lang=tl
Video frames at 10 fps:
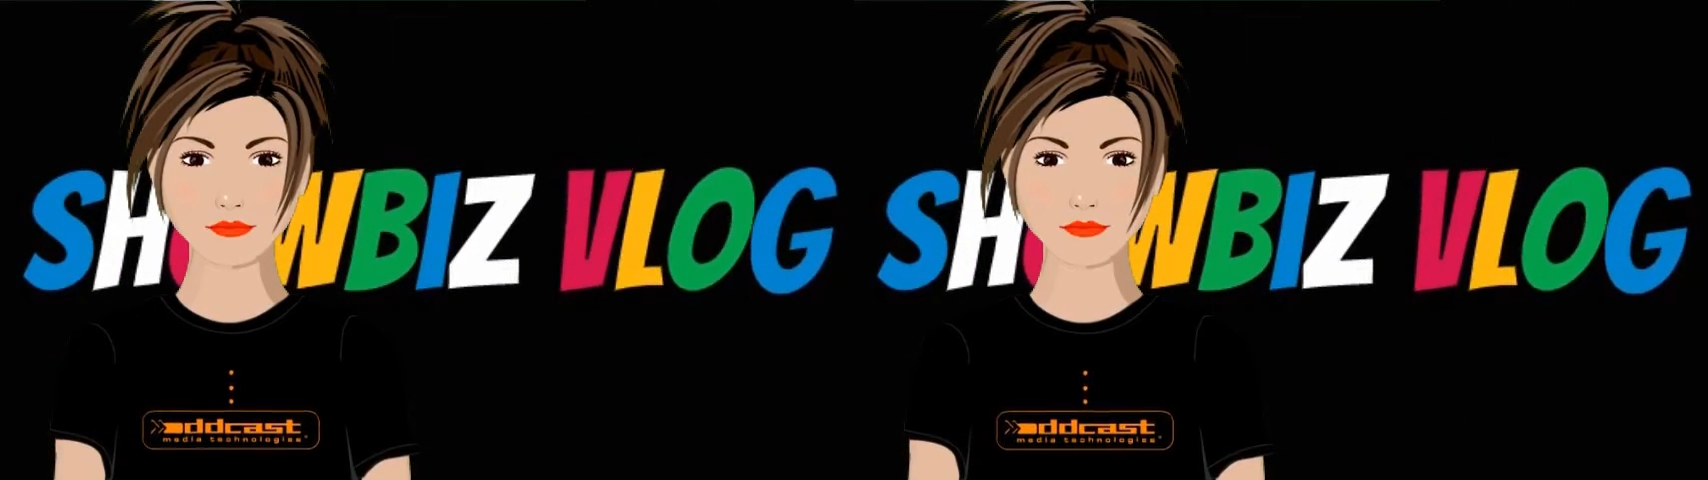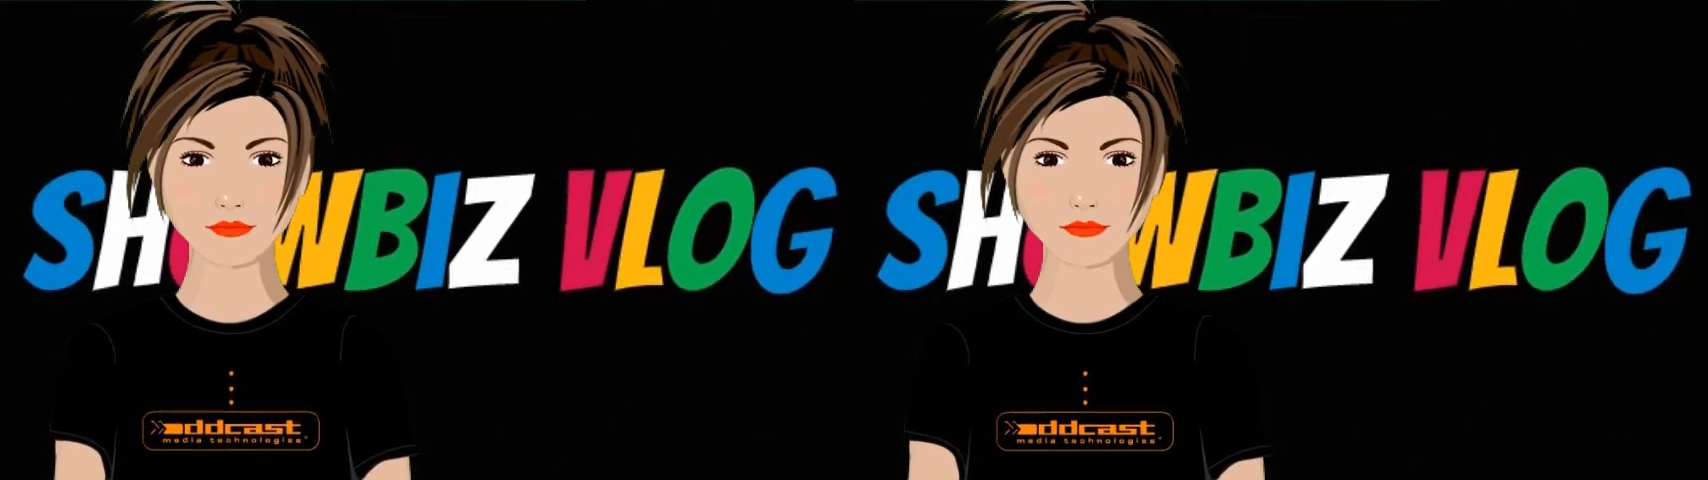
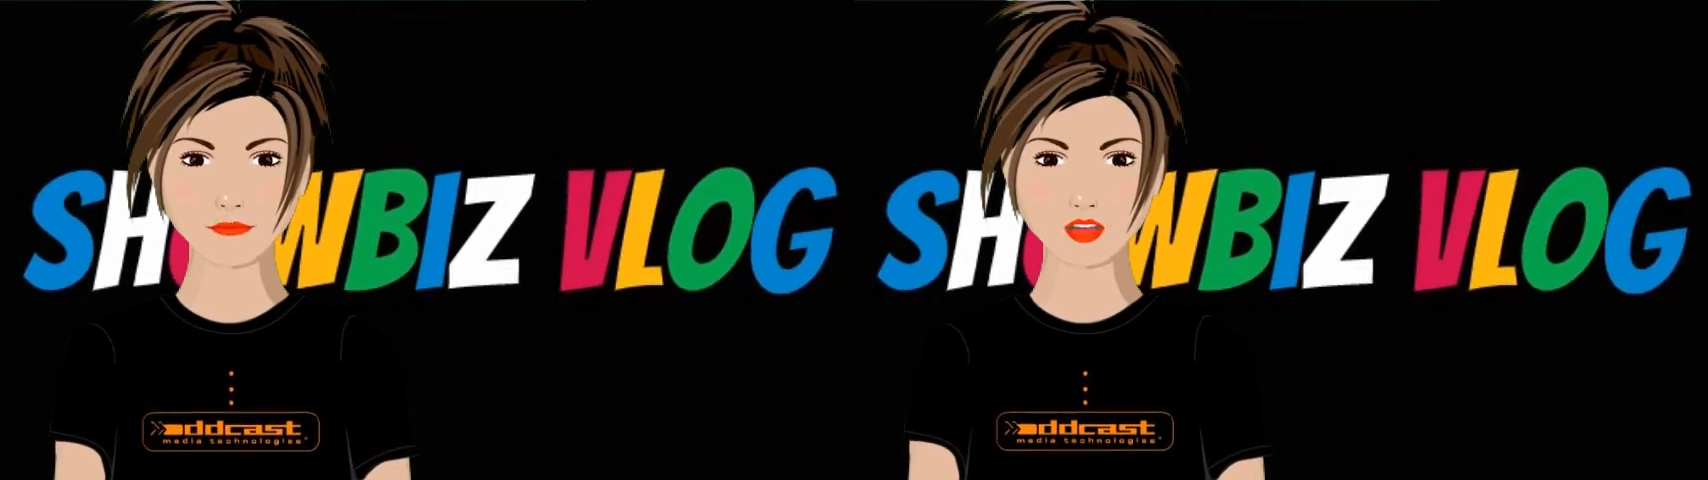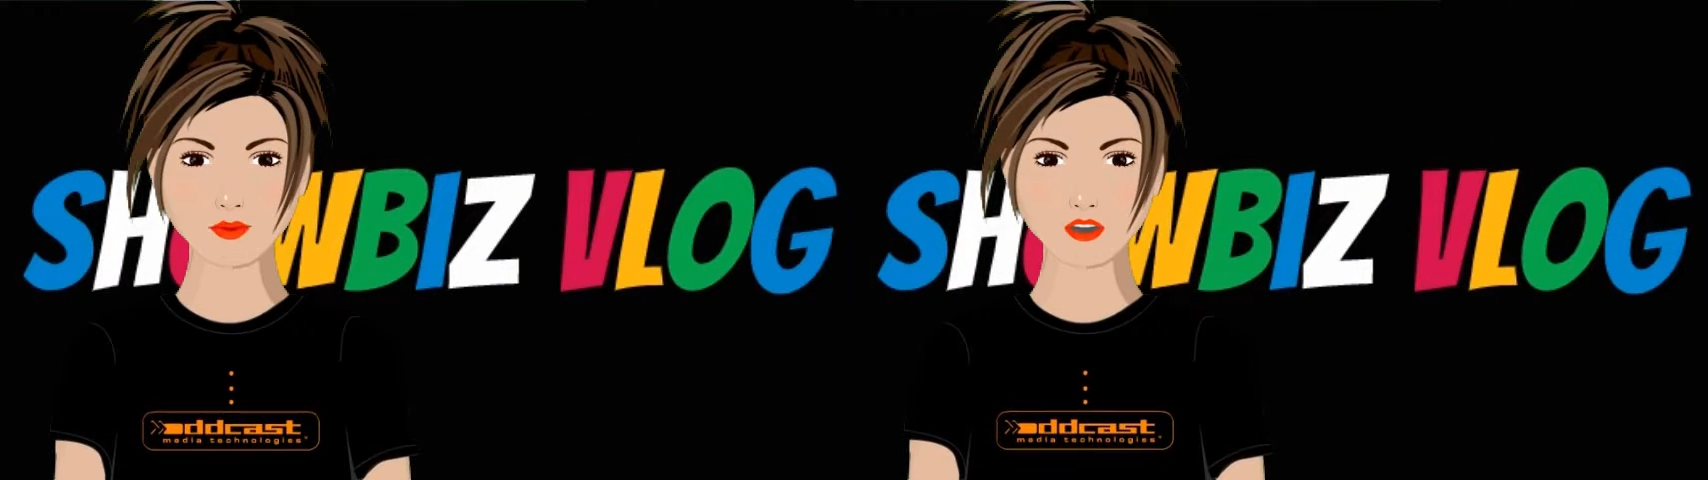Chika
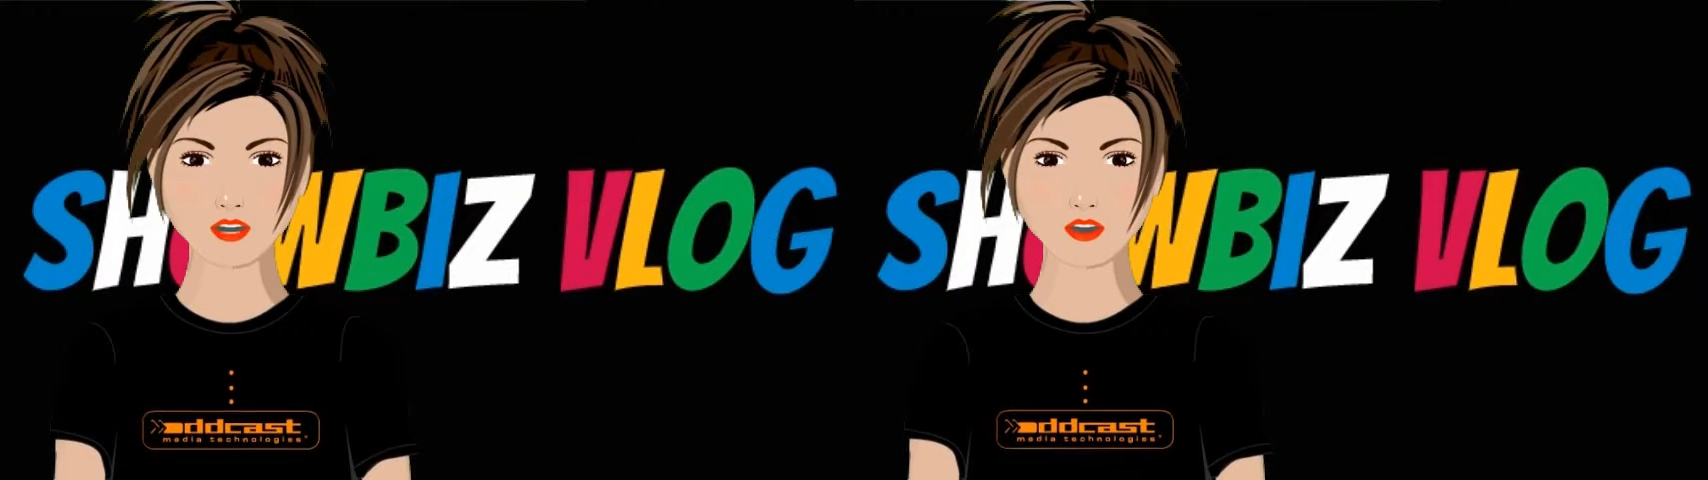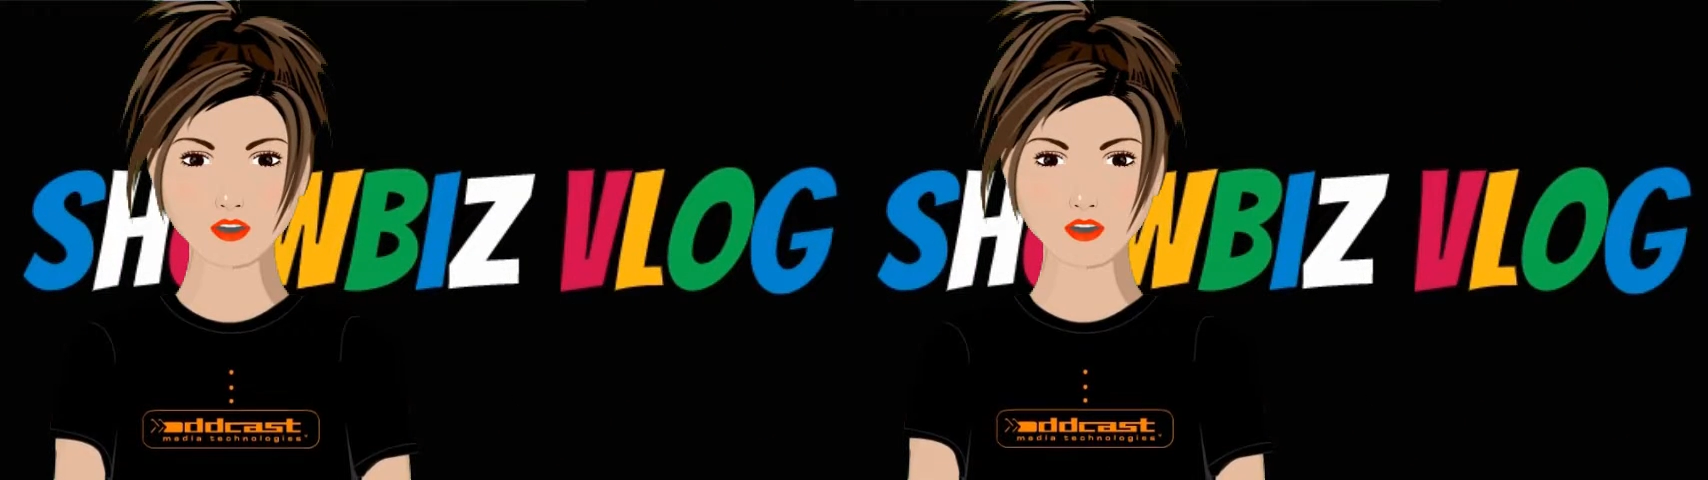ngayong
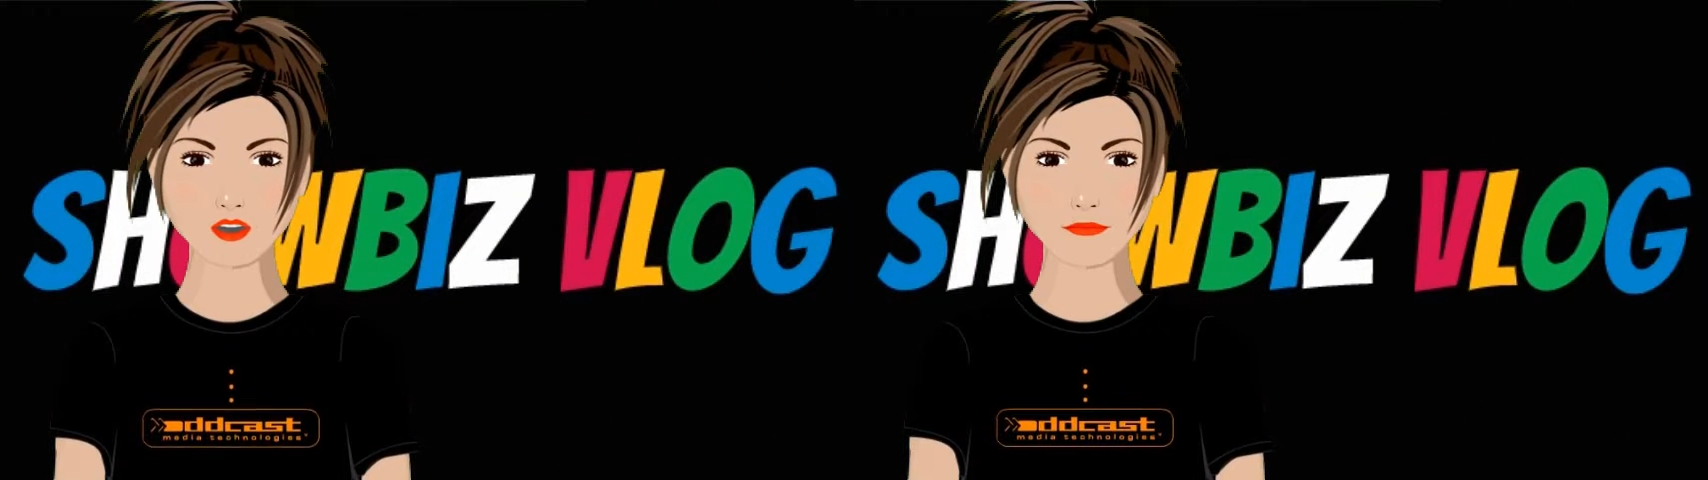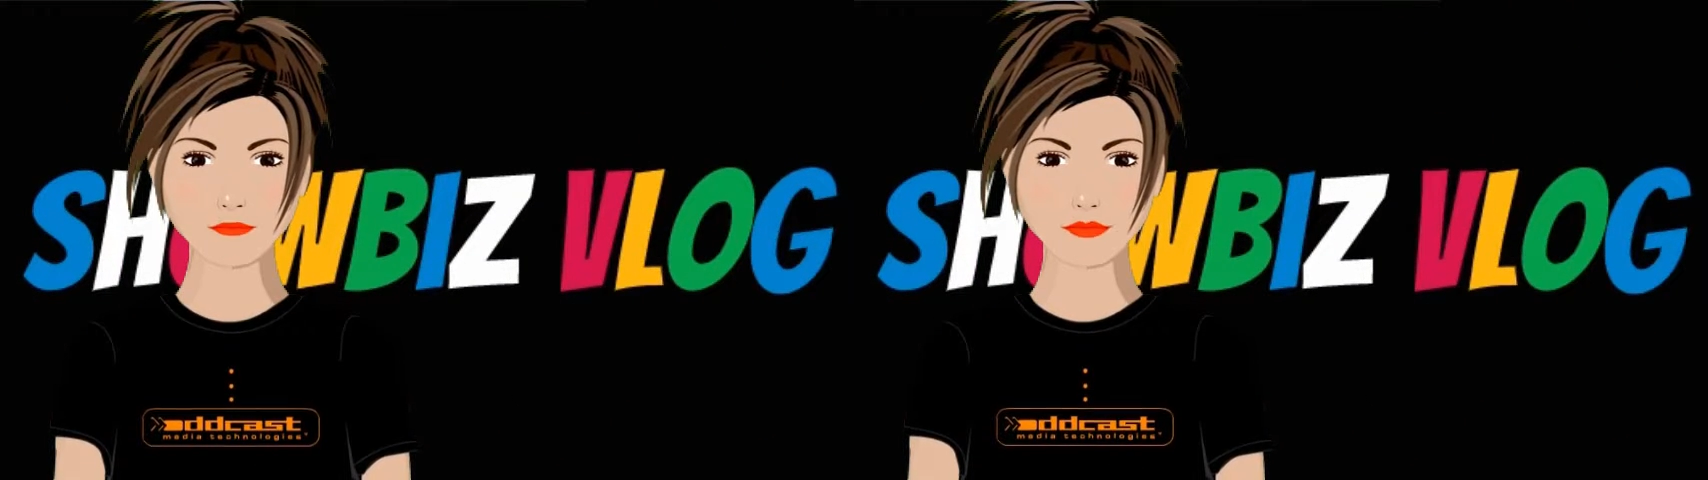araw.